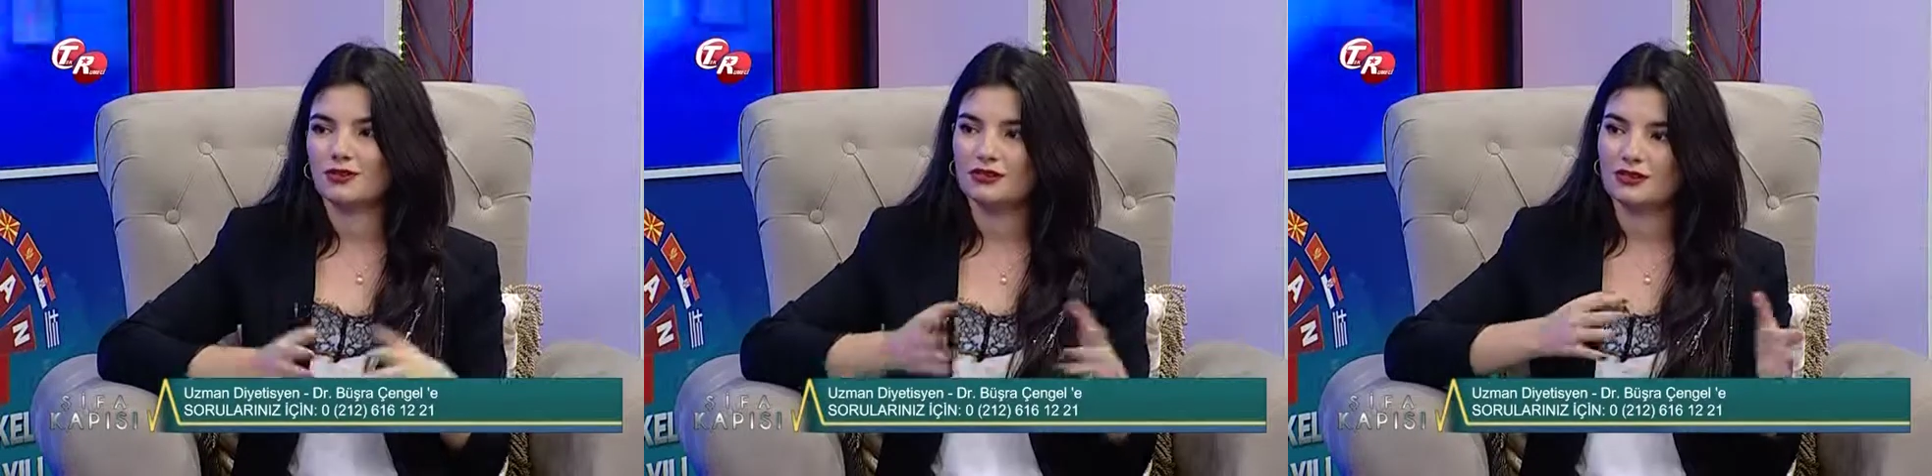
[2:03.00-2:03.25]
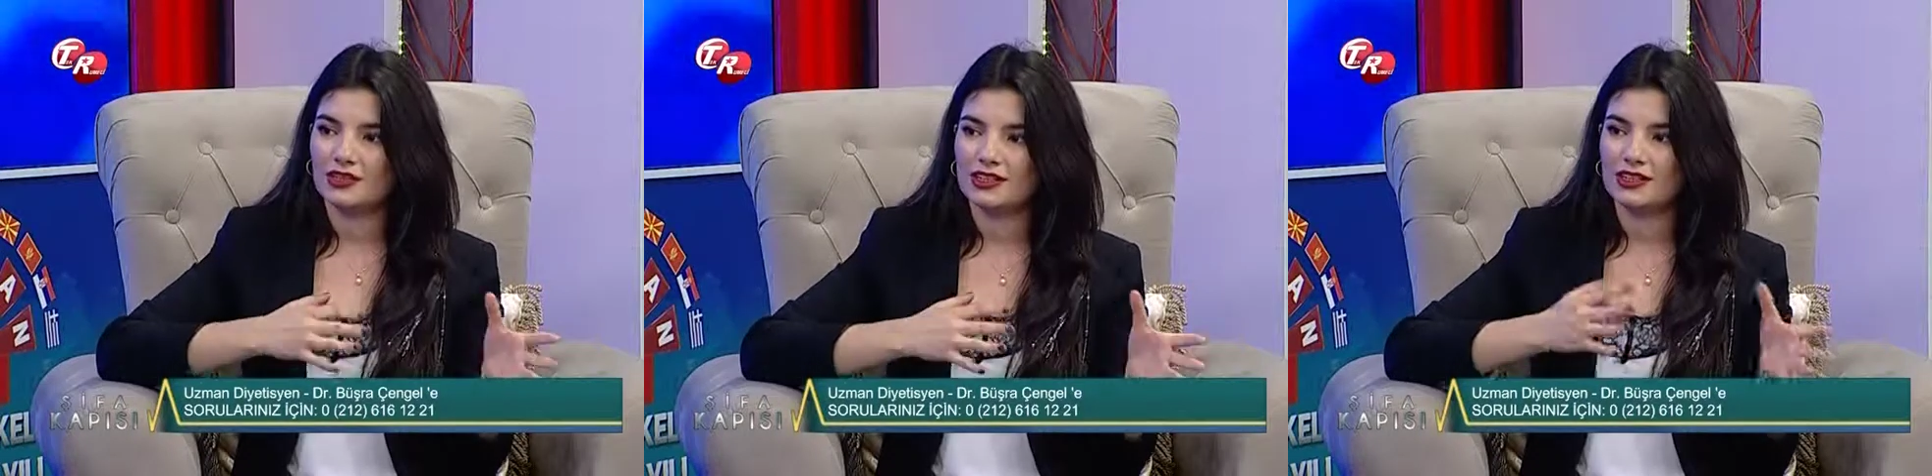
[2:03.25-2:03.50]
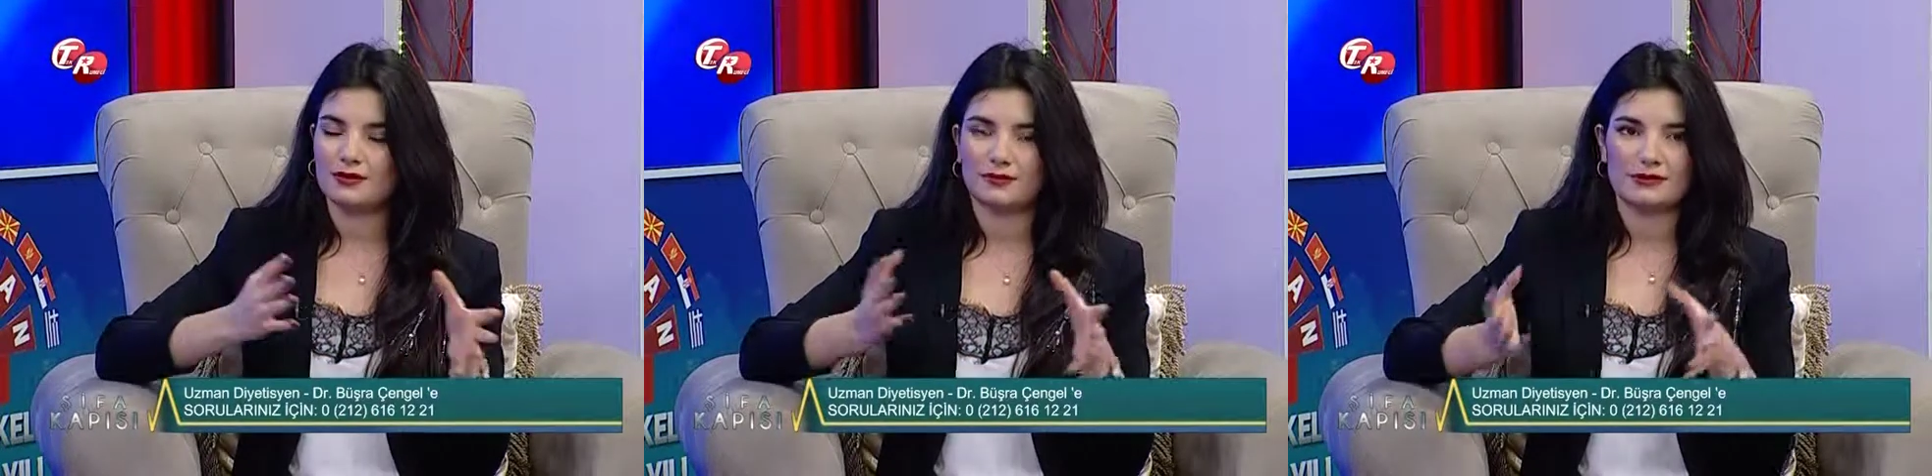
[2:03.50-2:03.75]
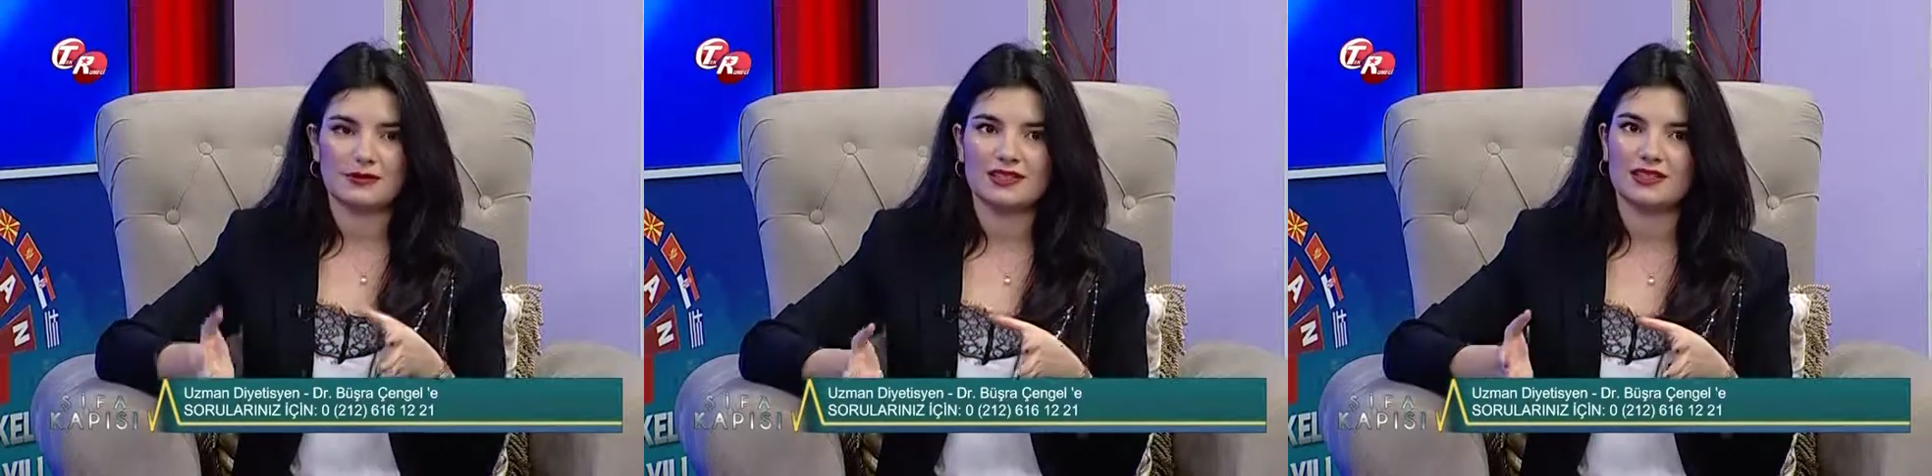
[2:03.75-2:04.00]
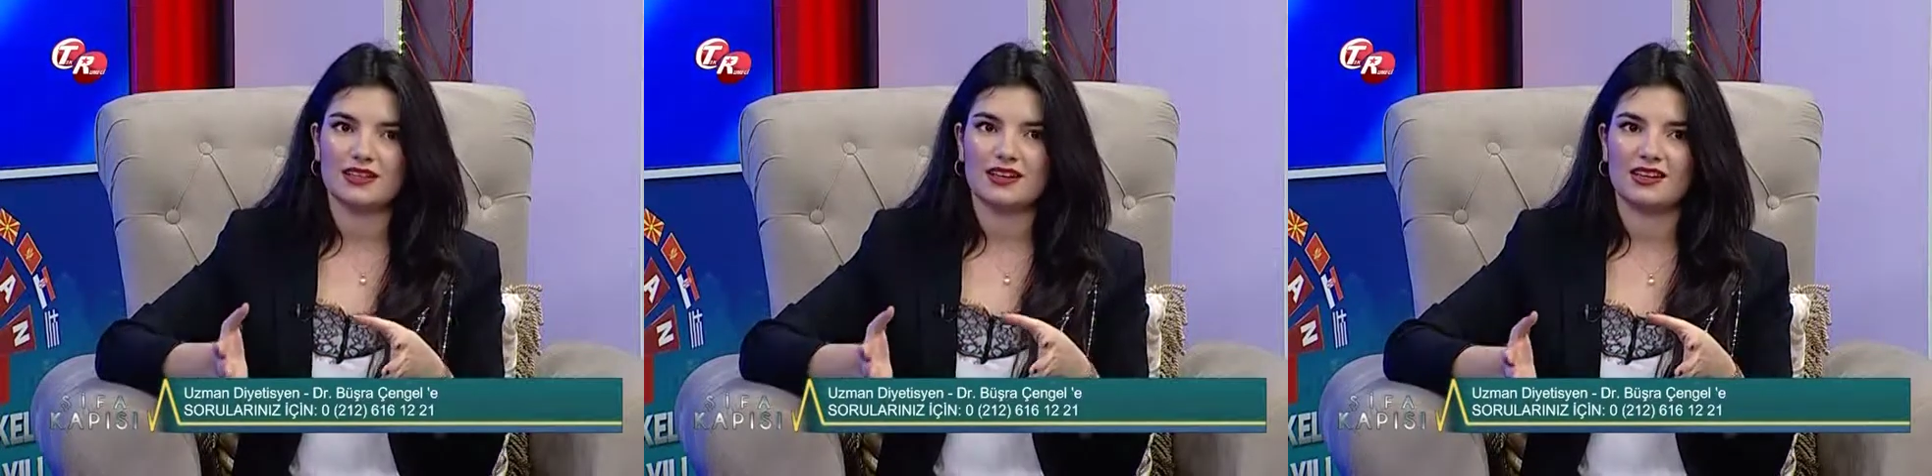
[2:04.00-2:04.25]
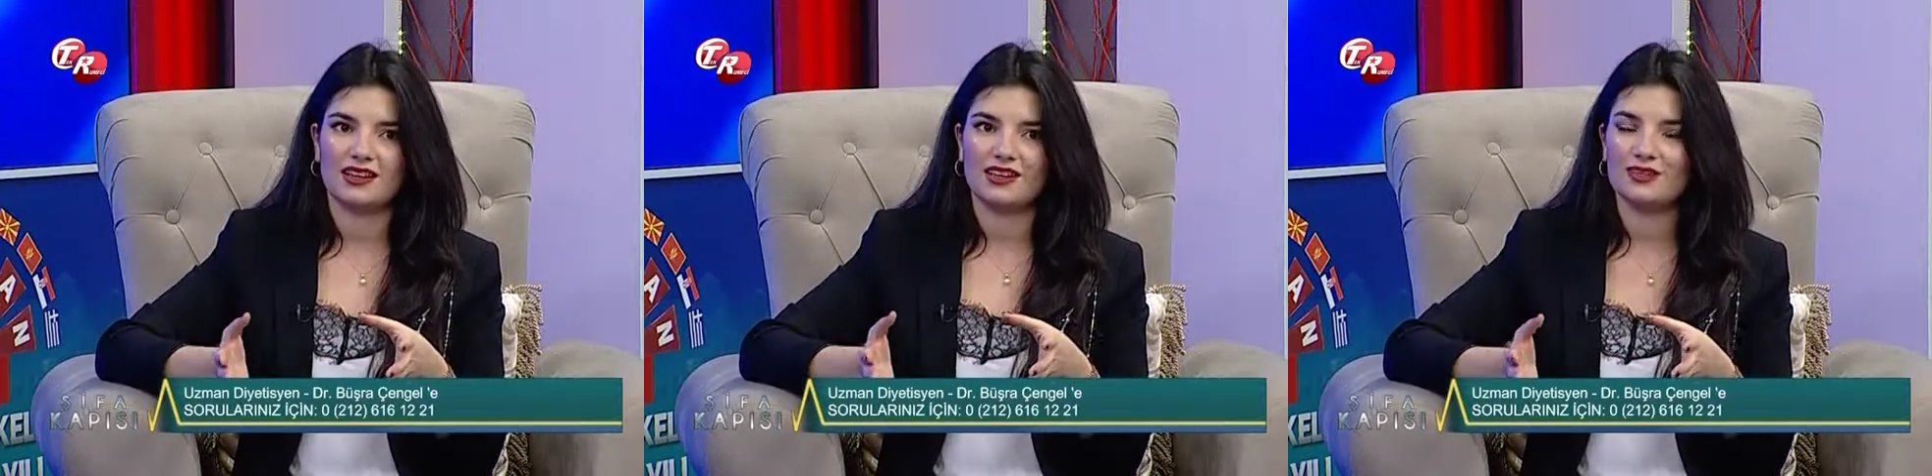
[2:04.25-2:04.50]
ona göre biz e,
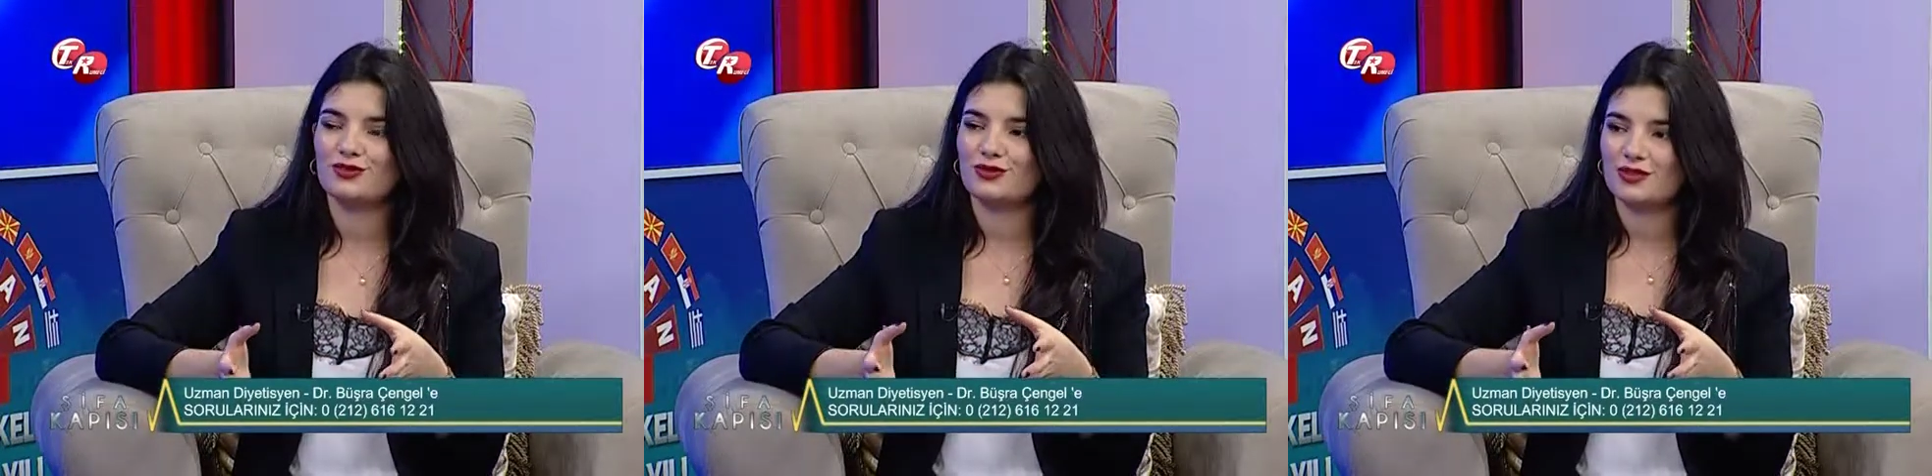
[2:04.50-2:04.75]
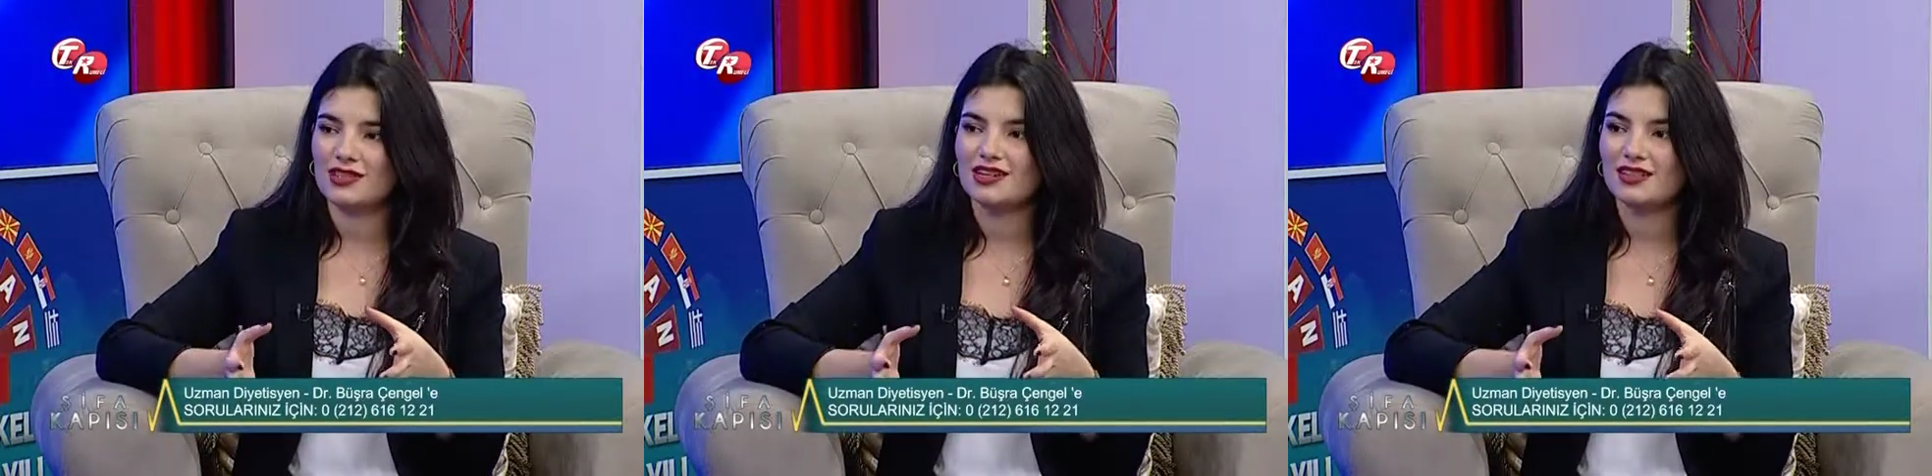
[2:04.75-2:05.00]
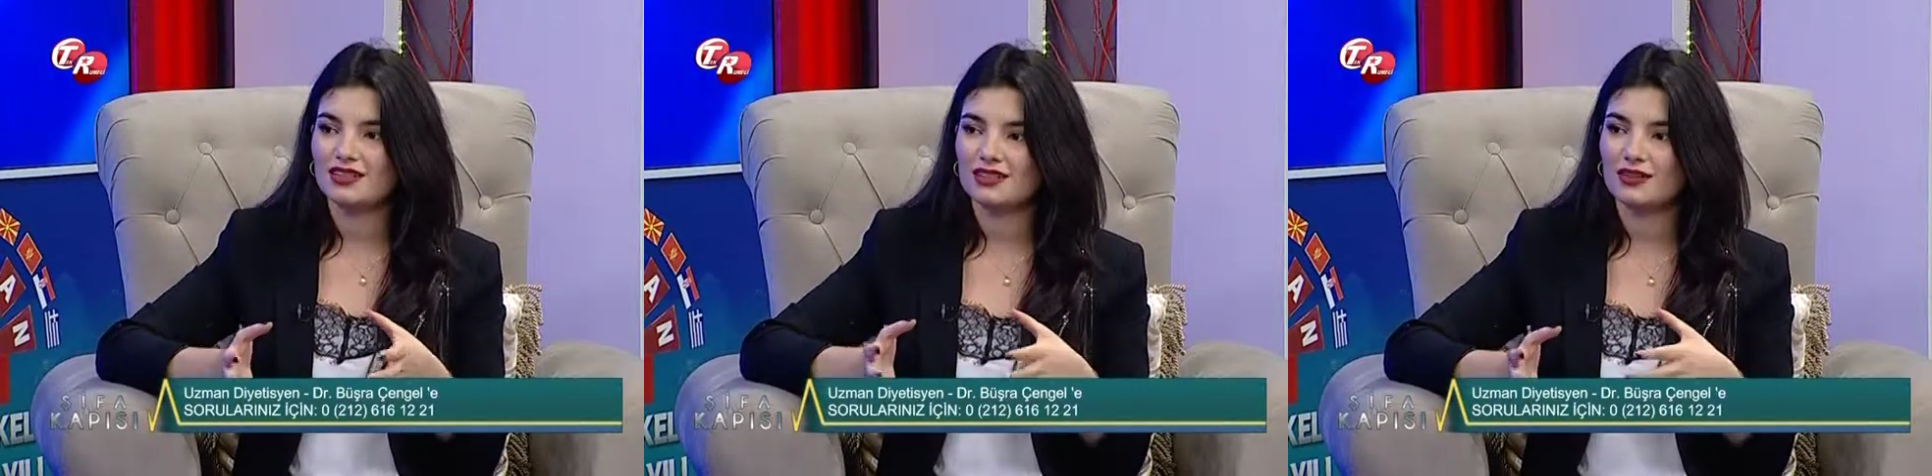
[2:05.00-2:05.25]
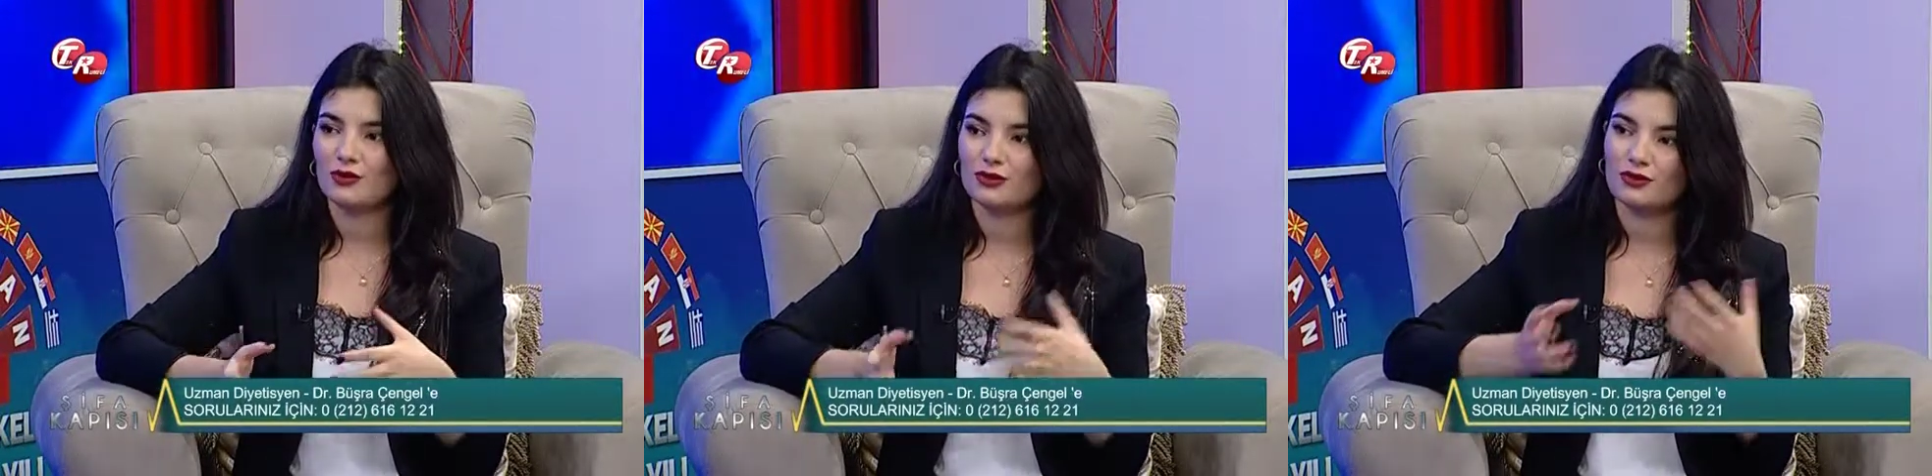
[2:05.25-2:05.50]
yazıyoruz aslında